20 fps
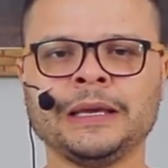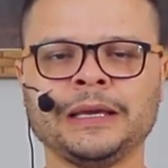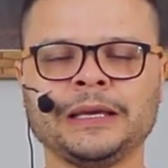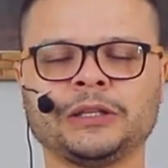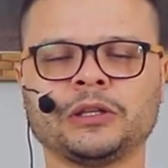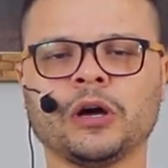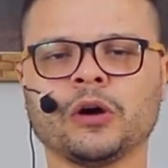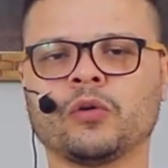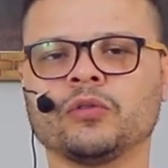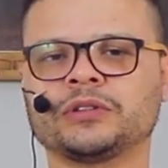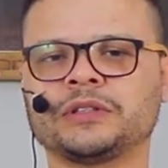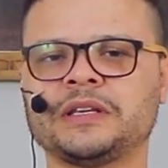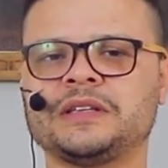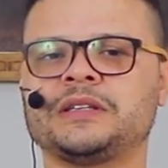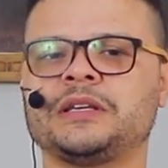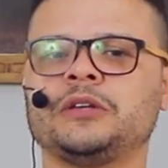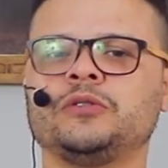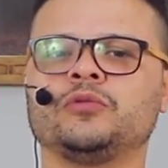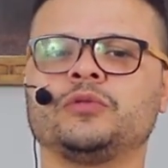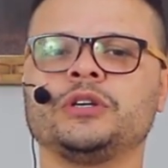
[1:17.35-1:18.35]
Então,
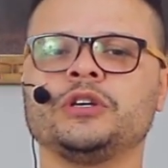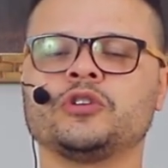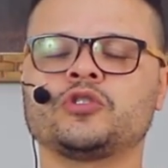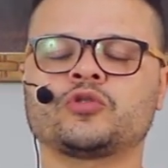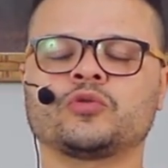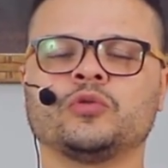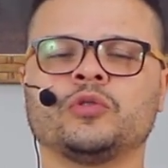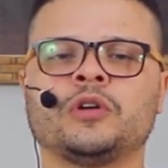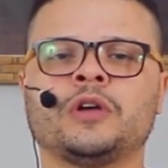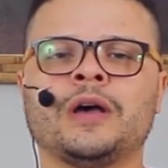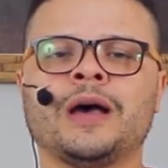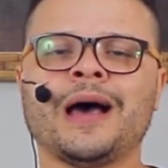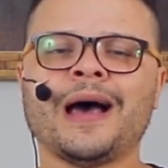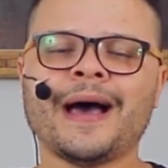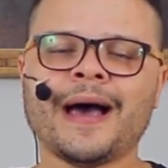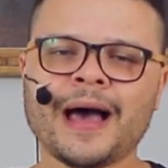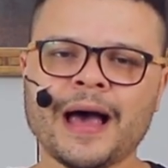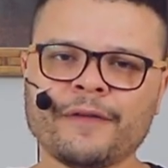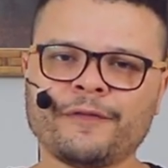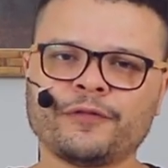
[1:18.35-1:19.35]
acontecendo isso,
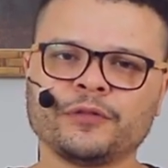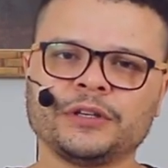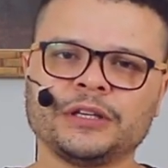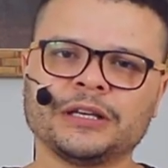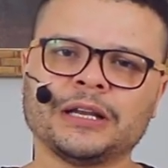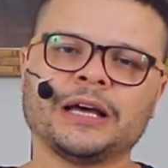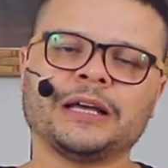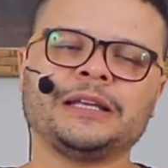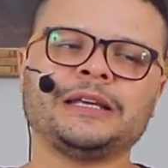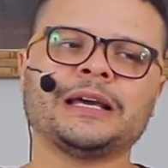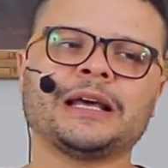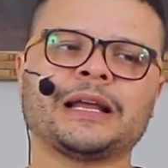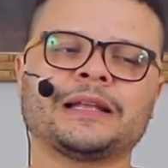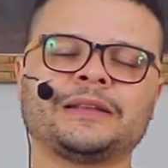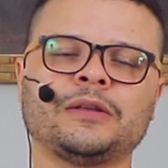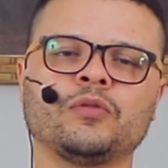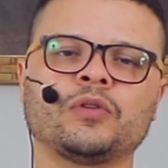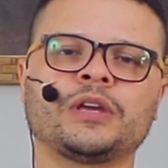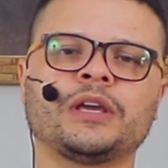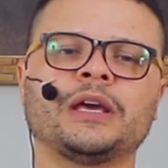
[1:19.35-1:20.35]
a funilaria ela
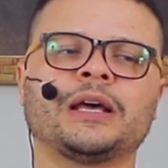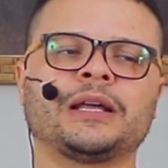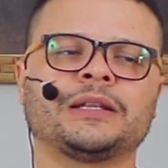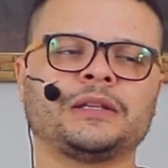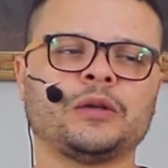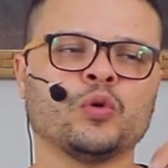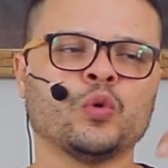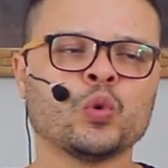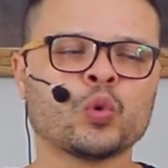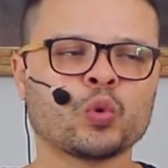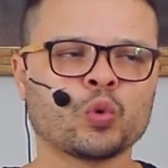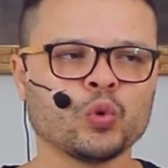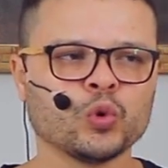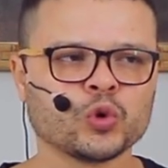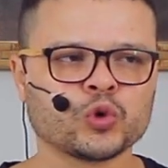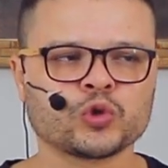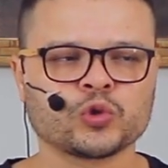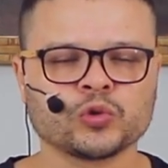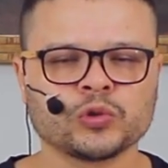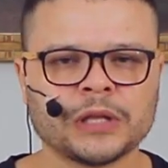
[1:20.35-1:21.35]
tem o quê? Ela tem um
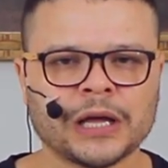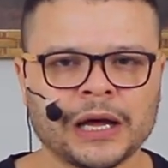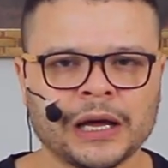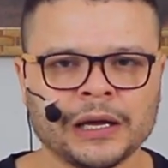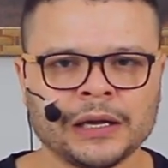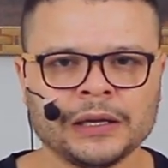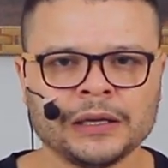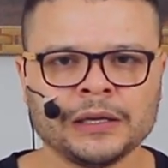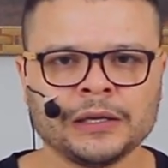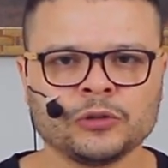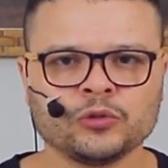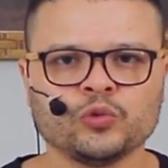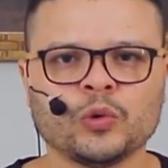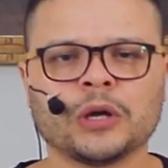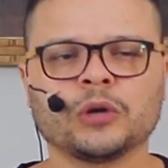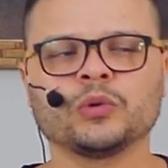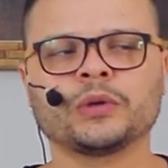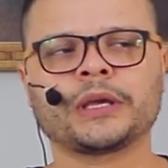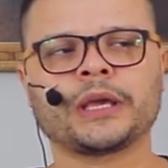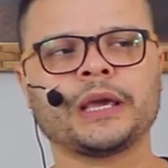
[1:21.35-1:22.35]
curso da, do
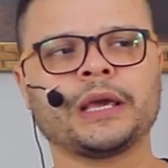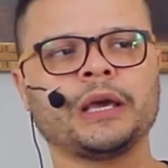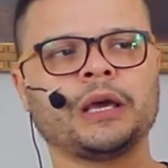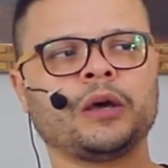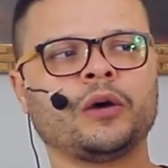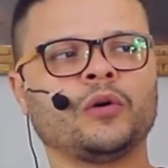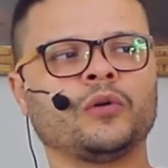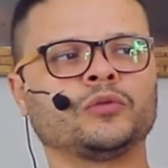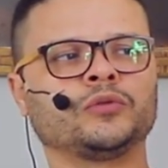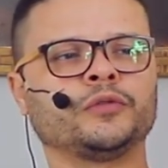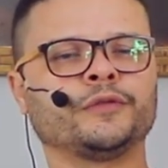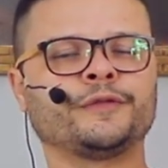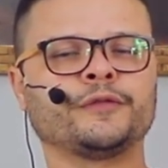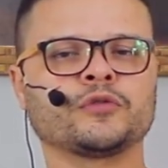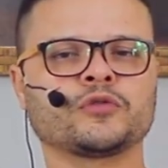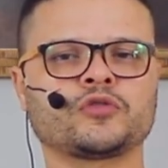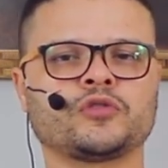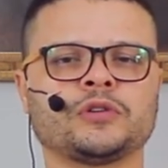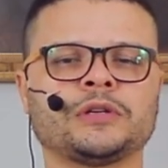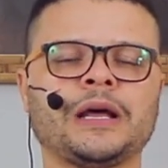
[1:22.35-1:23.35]
aluguel, do
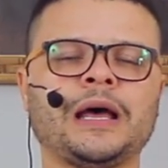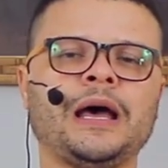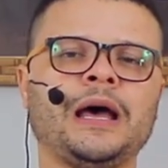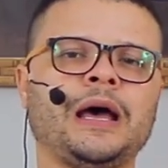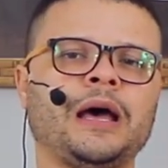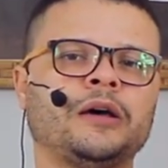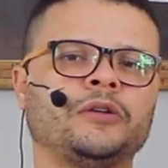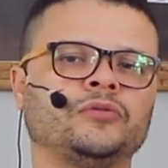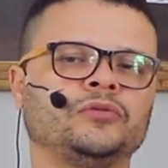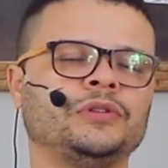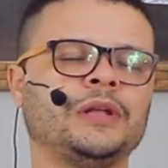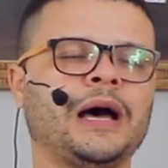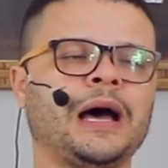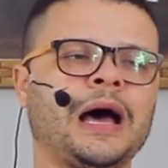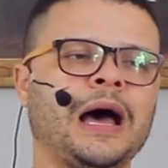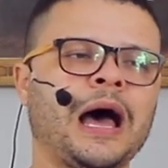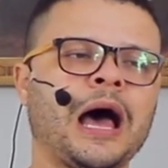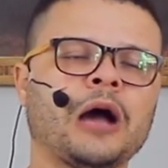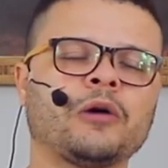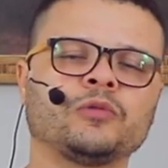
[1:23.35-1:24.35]
funcionário, da
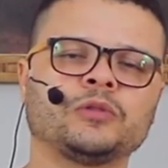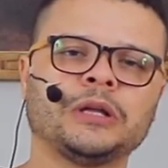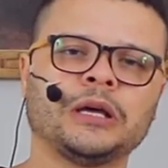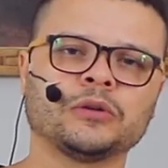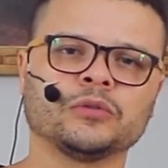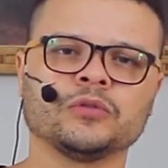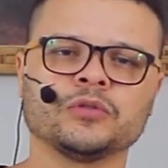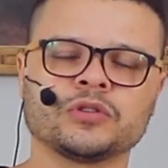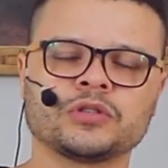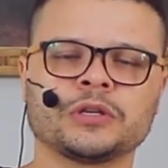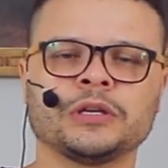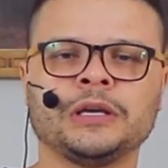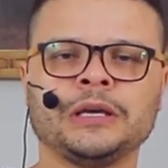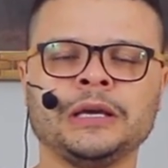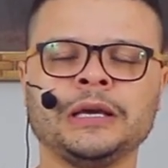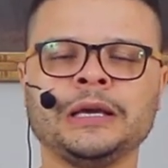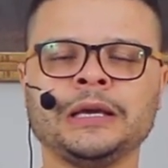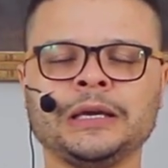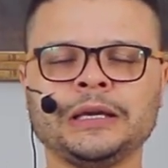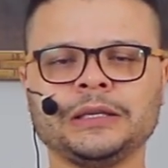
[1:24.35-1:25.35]
água e da luz.
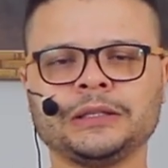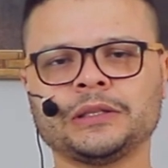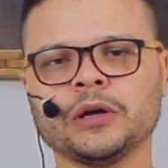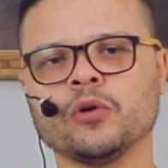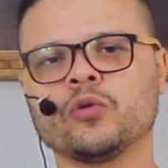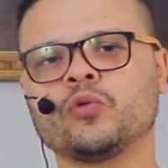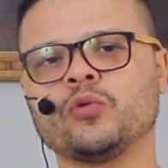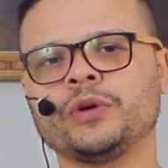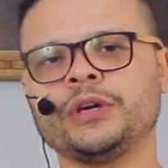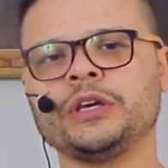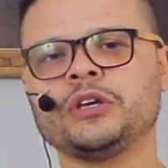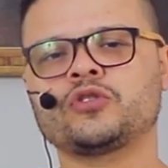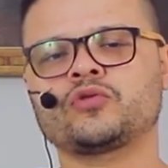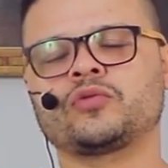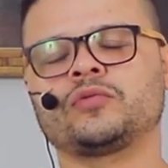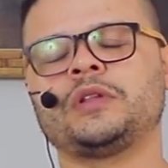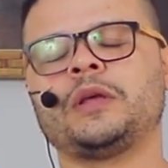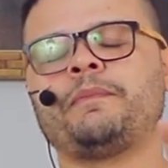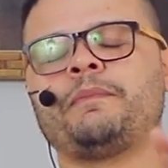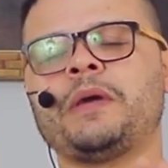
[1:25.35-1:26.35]
Então, com
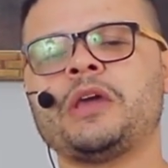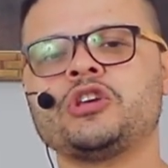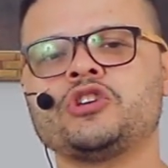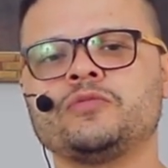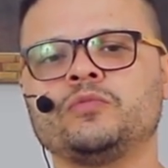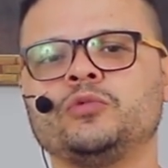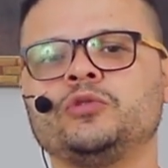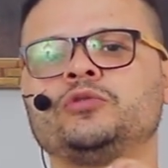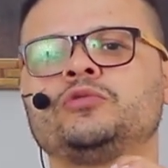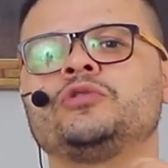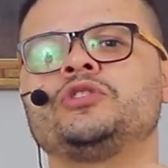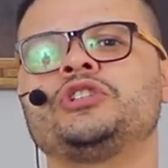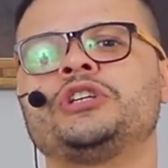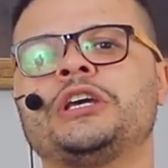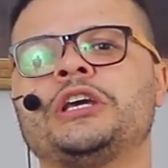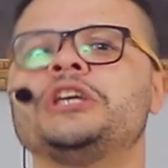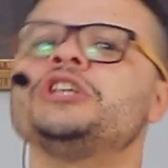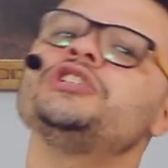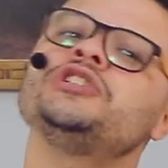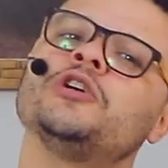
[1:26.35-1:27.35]
isso, depende muito de
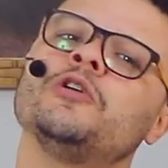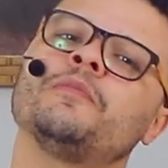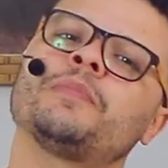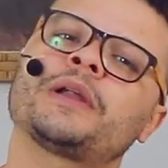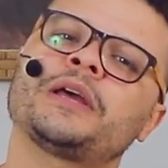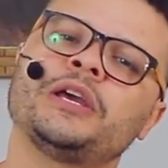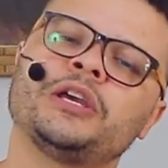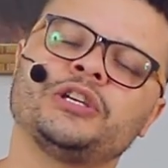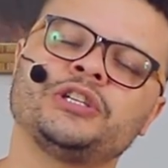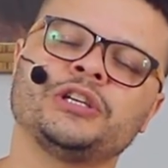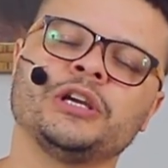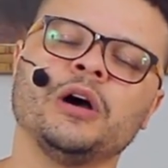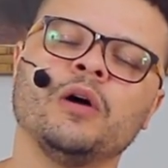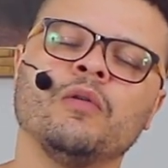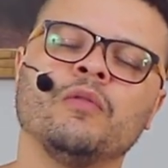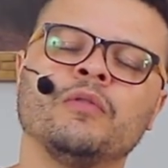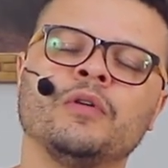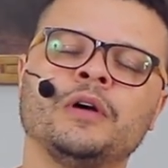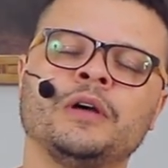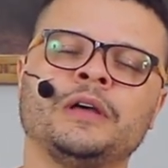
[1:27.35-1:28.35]
região para
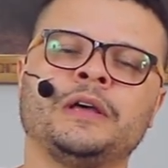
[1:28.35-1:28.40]
região